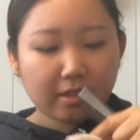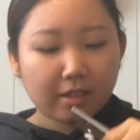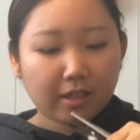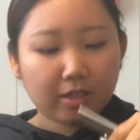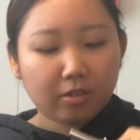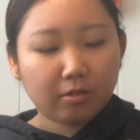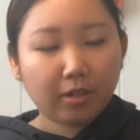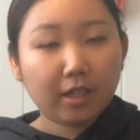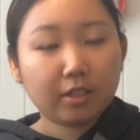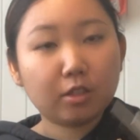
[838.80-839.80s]
あと
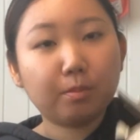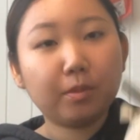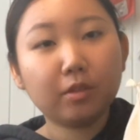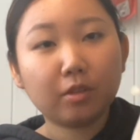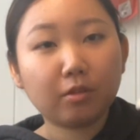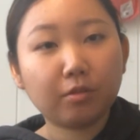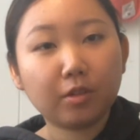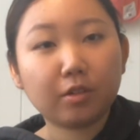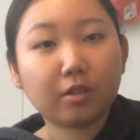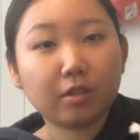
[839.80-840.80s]
はスプーンと
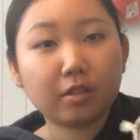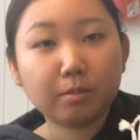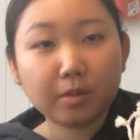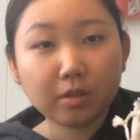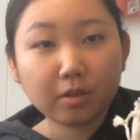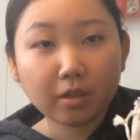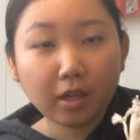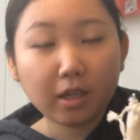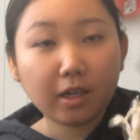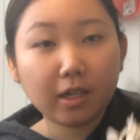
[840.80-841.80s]
フォークスプーンと
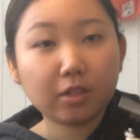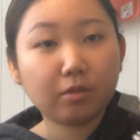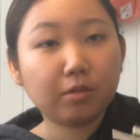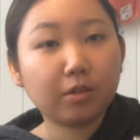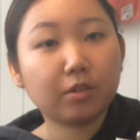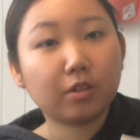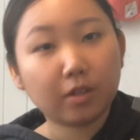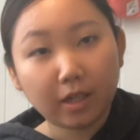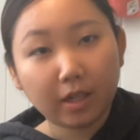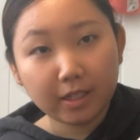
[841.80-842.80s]
かあとフォークと
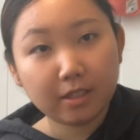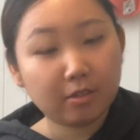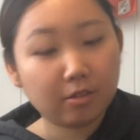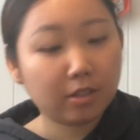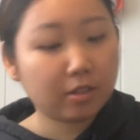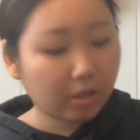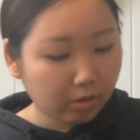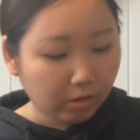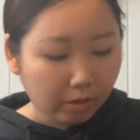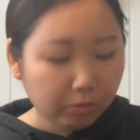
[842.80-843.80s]
かてるんですけ
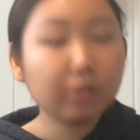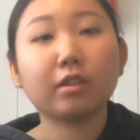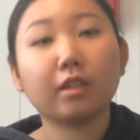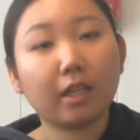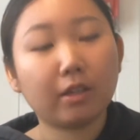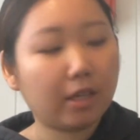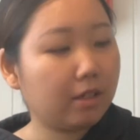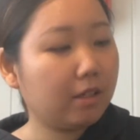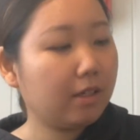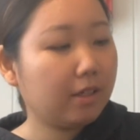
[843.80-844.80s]
どあフォークないや
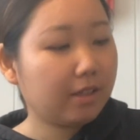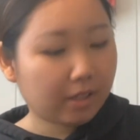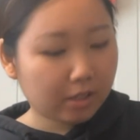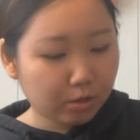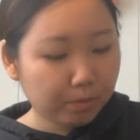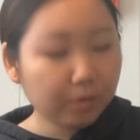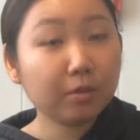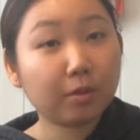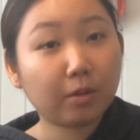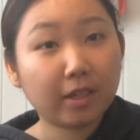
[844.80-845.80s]
なんか
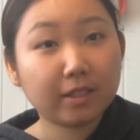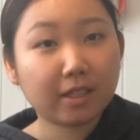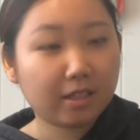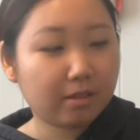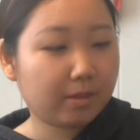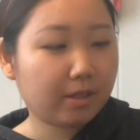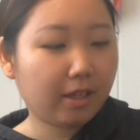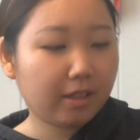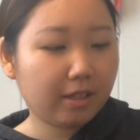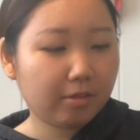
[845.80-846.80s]
スプーンとお箸があれば
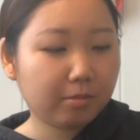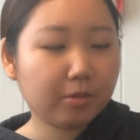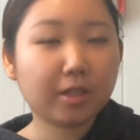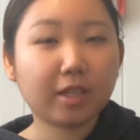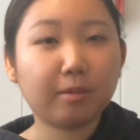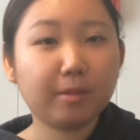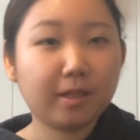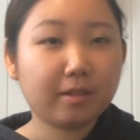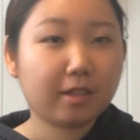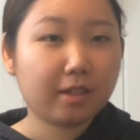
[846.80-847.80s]
大抵のものは食べ
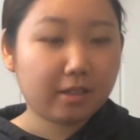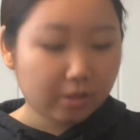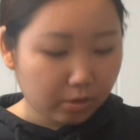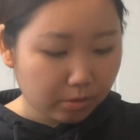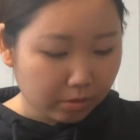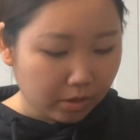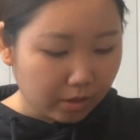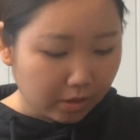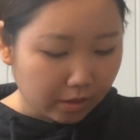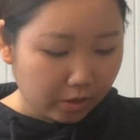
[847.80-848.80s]
れるから
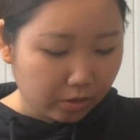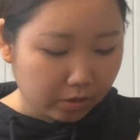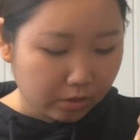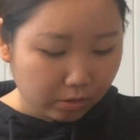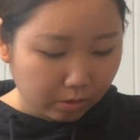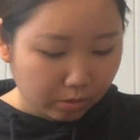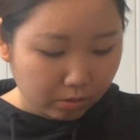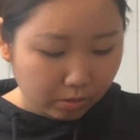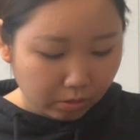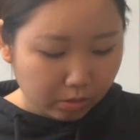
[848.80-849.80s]
えっと
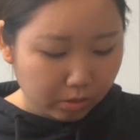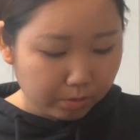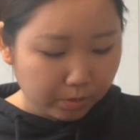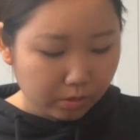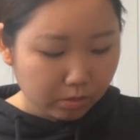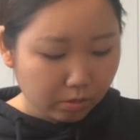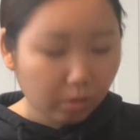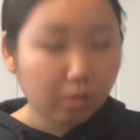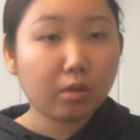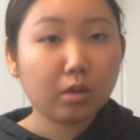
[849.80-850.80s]
ストローとスプーン
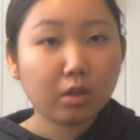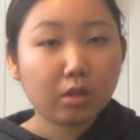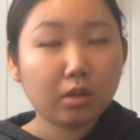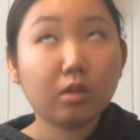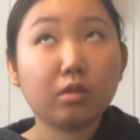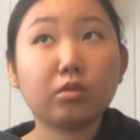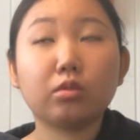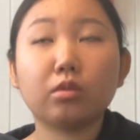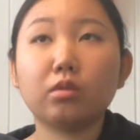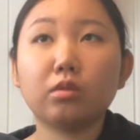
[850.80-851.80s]
と
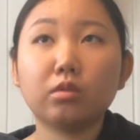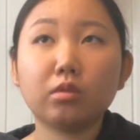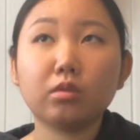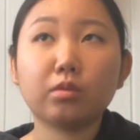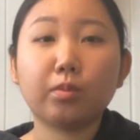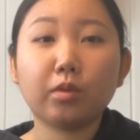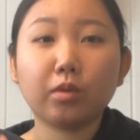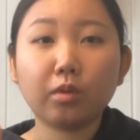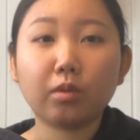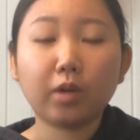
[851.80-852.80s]
ストローとスプーン
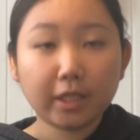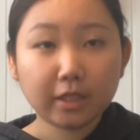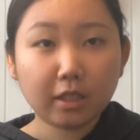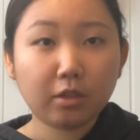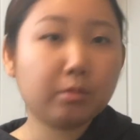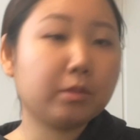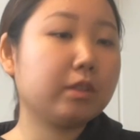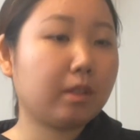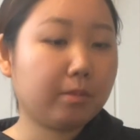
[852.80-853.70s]
とお箸を持って